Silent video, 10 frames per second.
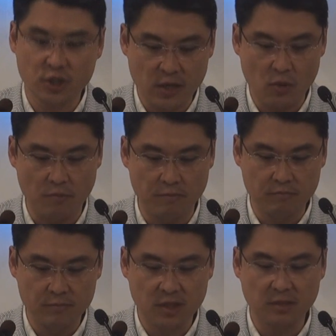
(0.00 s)

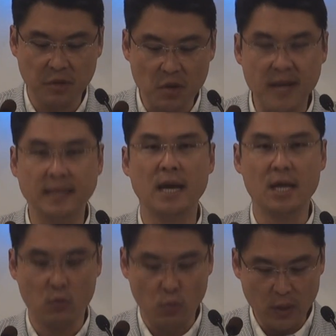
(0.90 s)
샬롬, 즉 평안,
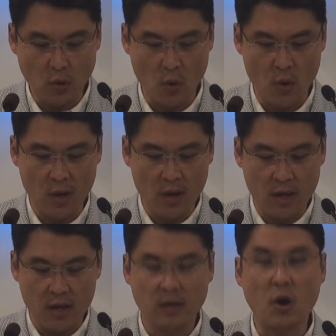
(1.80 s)
위로,
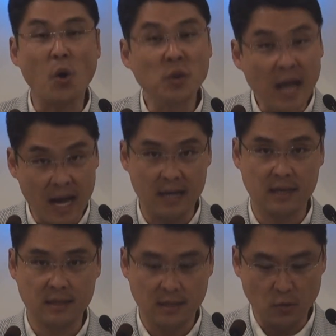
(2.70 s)

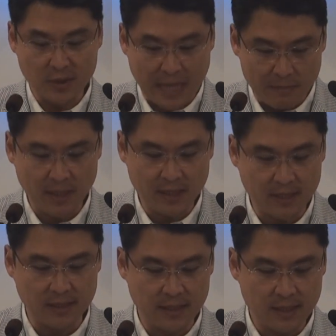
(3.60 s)
건강, 그리고
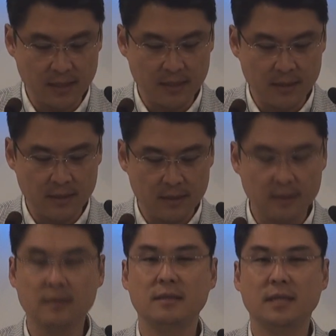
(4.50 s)
자비는
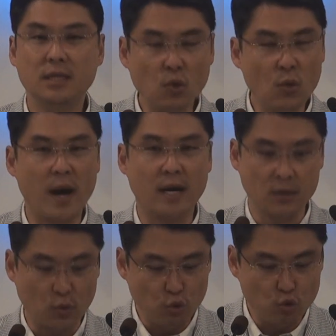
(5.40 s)
어떤 기도와
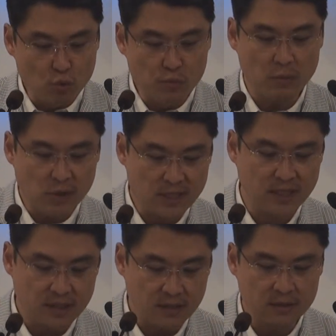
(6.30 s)
그리고 율법을
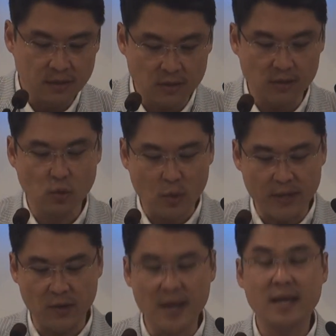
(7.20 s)
지키는 것을
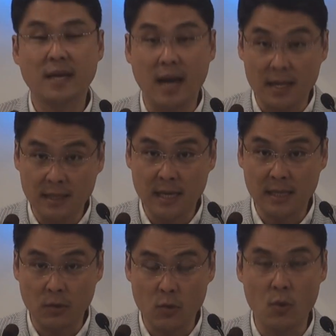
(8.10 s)
통하여
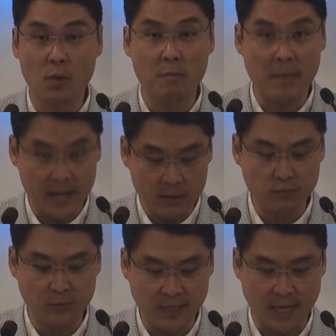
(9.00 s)
가능하다고
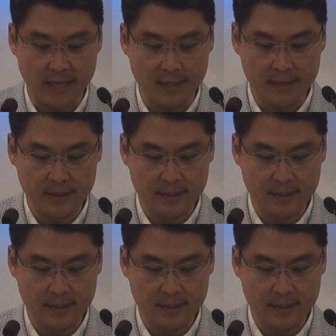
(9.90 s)
말해줍니다.